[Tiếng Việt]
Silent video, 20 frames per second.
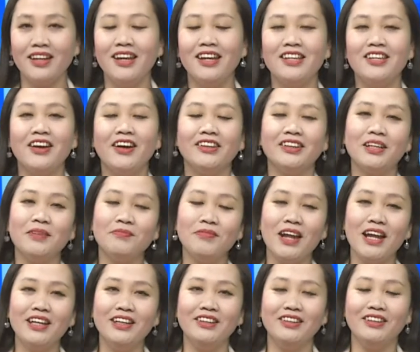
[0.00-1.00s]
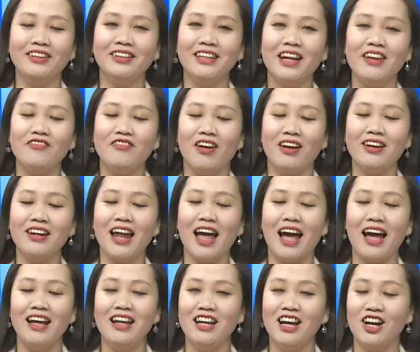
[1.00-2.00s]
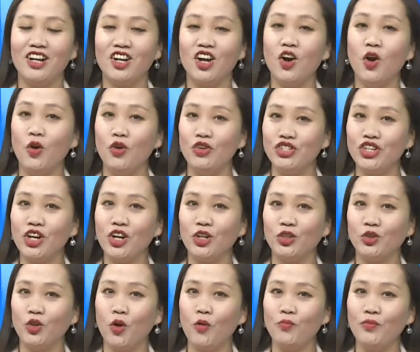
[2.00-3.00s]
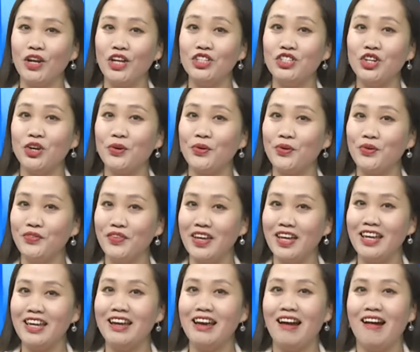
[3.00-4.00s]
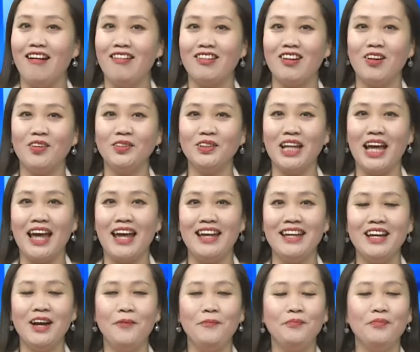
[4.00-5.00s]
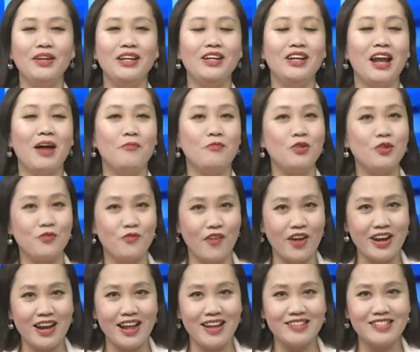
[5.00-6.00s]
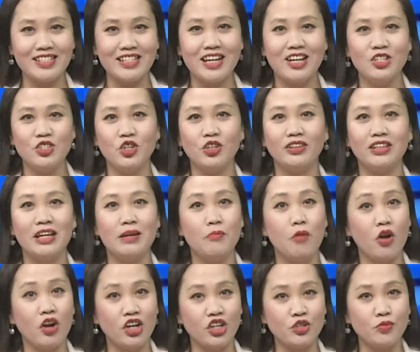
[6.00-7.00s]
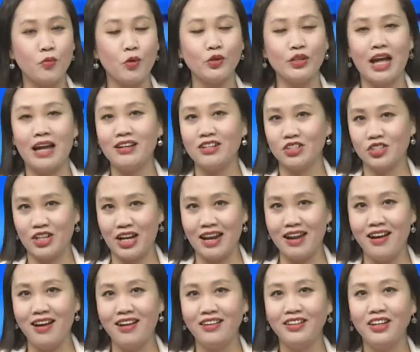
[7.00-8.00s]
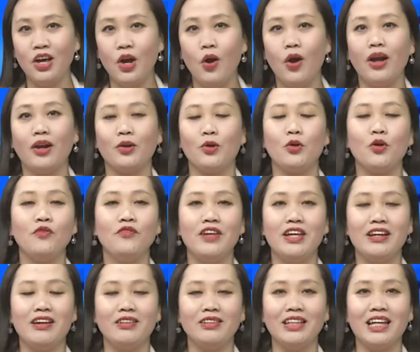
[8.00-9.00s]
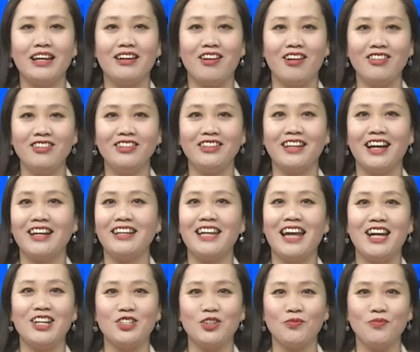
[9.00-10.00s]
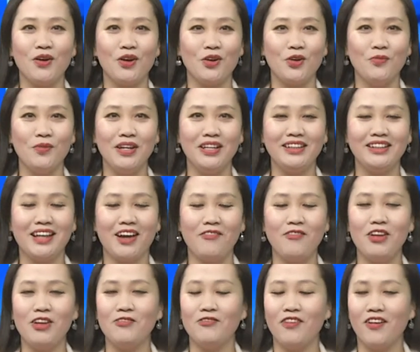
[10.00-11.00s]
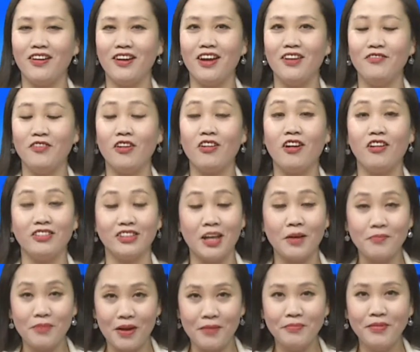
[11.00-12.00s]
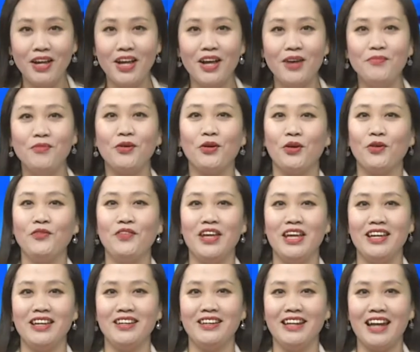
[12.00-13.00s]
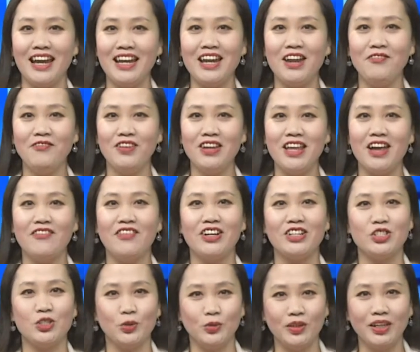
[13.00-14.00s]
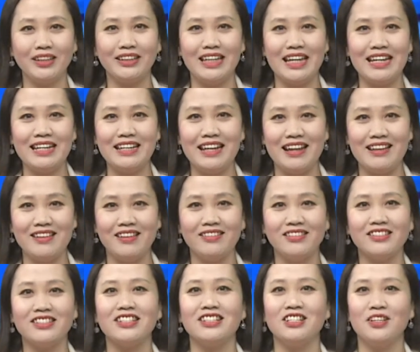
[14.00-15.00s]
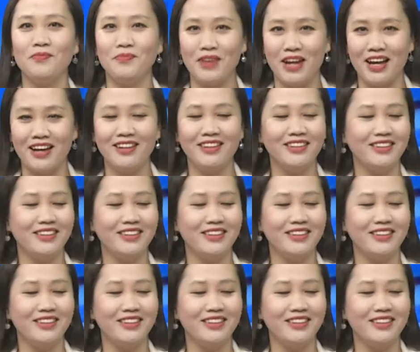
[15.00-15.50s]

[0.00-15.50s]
Và tiếp đến nữa, đây vẫn là cơ hội rất là tốt để cho quý vị có thể mình làm refinance cho tiền mortgage mỗi tháng được rẻ hơn, hoặc là quý vị có thể có được căn nhà trong mơ của mình, tại vì phân lời vẫn còn thấp lắm. Mời quý vị ghé đến với nhà văn Chu Tất Tiến để nhận được sự giúp đỡ.